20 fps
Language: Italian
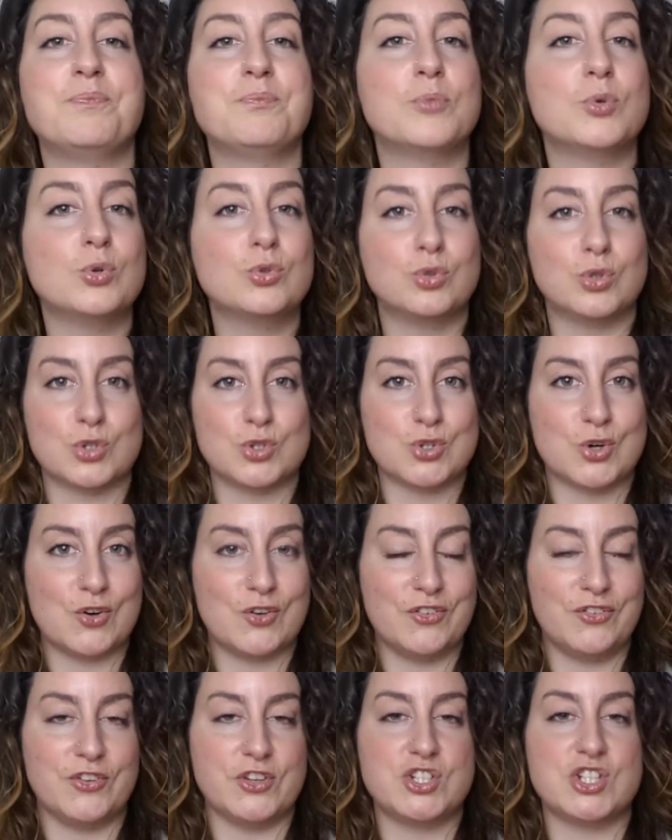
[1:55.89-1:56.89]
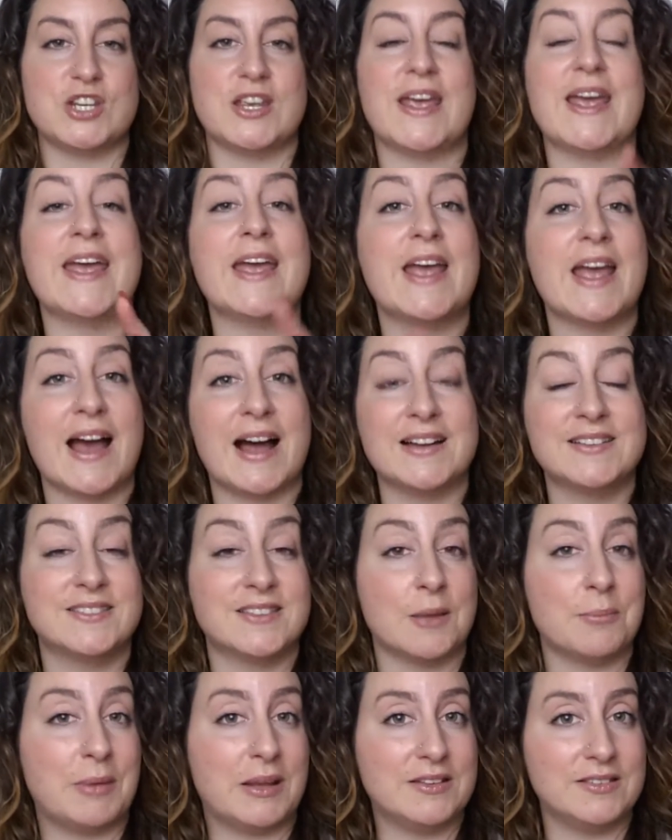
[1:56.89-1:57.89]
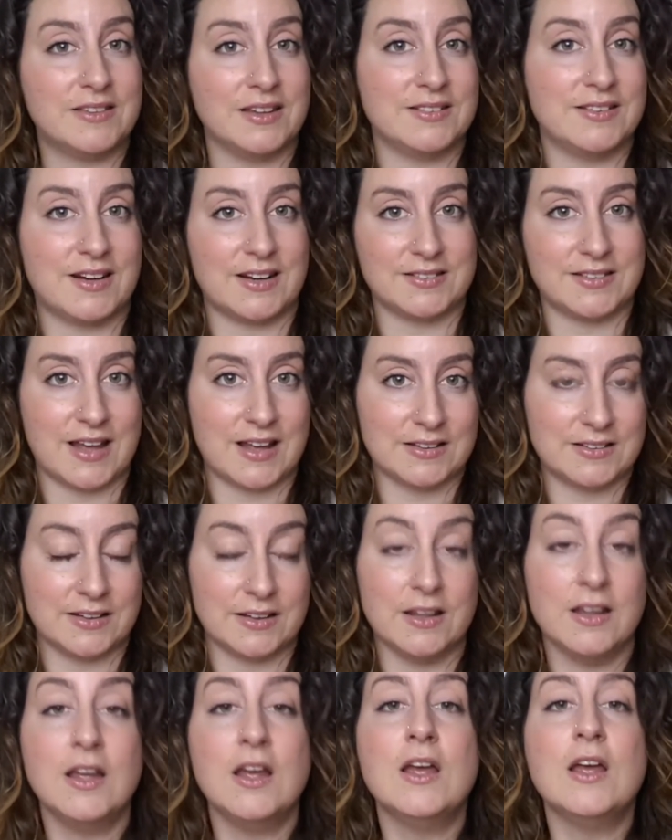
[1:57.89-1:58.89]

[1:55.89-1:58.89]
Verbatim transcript: molto soffici e altamente idratate